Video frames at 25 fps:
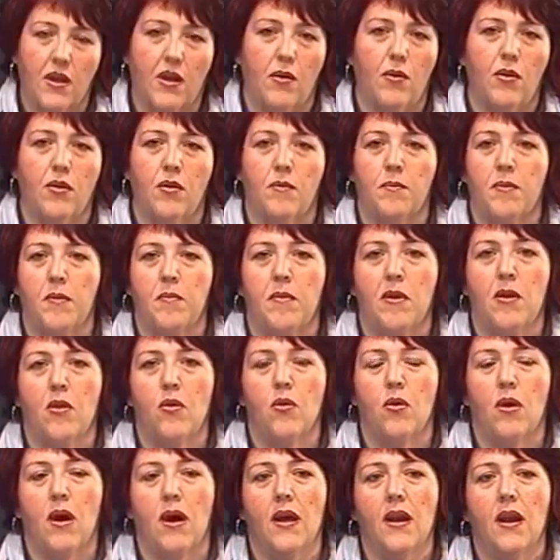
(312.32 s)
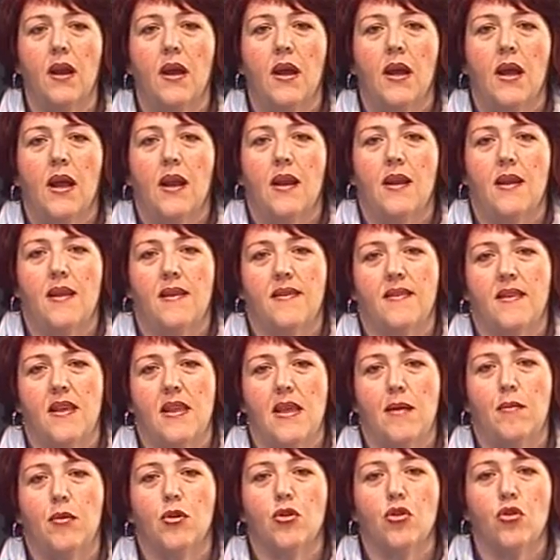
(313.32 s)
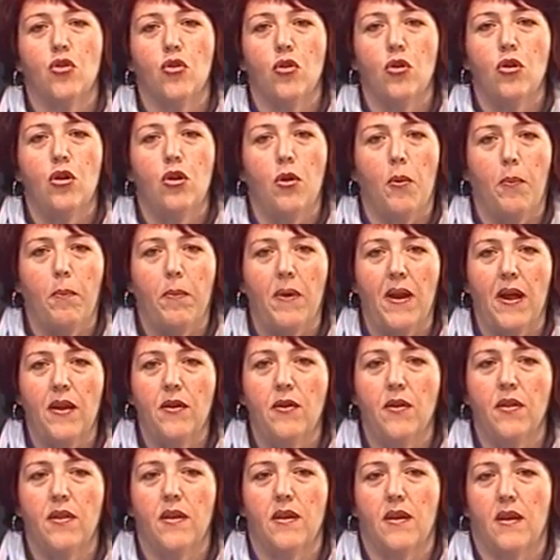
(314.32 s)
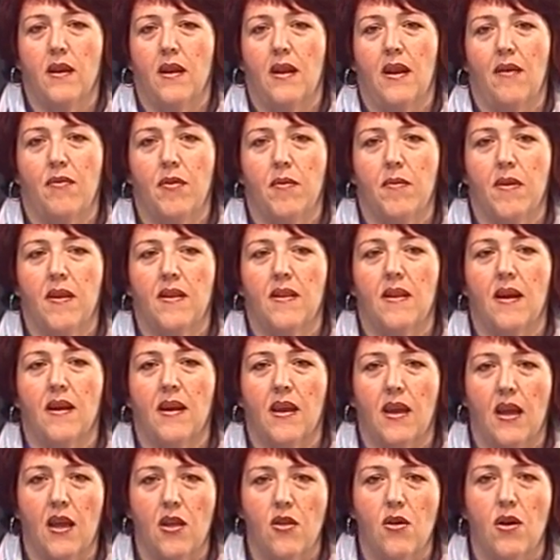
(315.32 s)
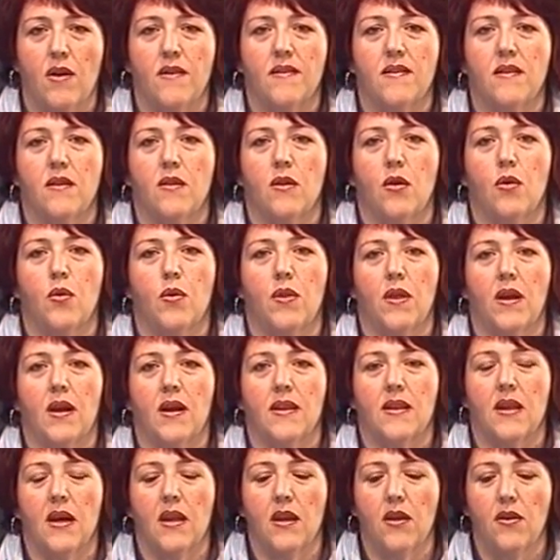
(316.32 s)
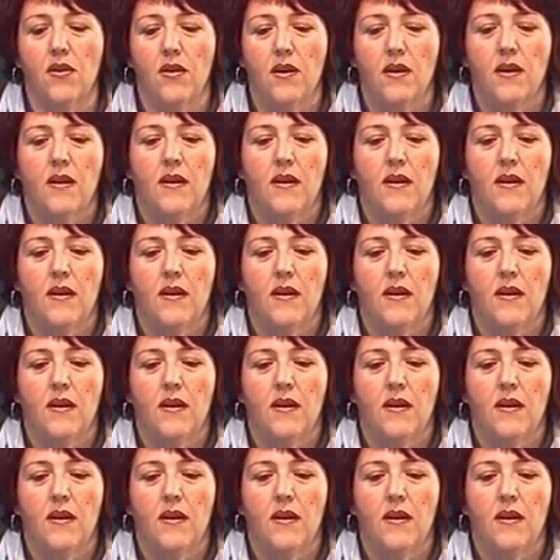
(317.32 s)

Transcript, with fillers: bueno, en primer lugar le enseñamos todos los planos de las viviendas que ellos han sido adjudicatarios.